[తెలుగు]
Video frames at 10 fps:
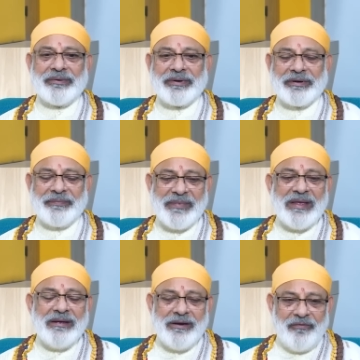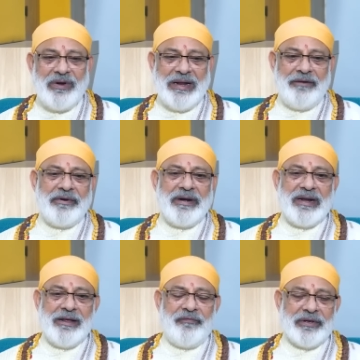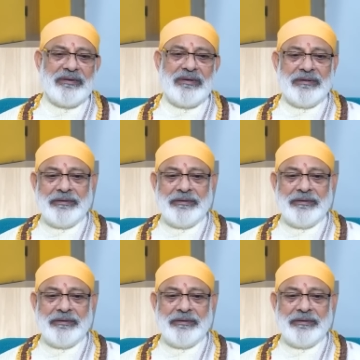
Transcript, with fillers: ఉంటారు వీళ్ళు ఏమిటంటే ఫస్ట్